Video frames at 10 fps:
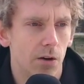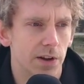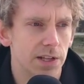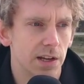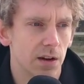on
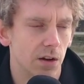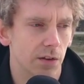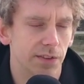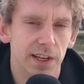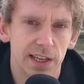va dire,
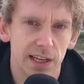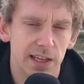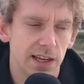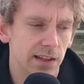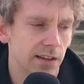euh,
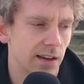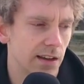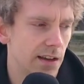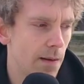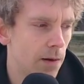décrié,
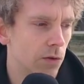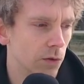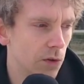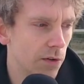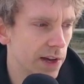très
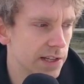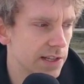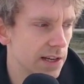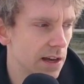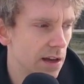
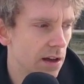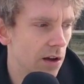controversé,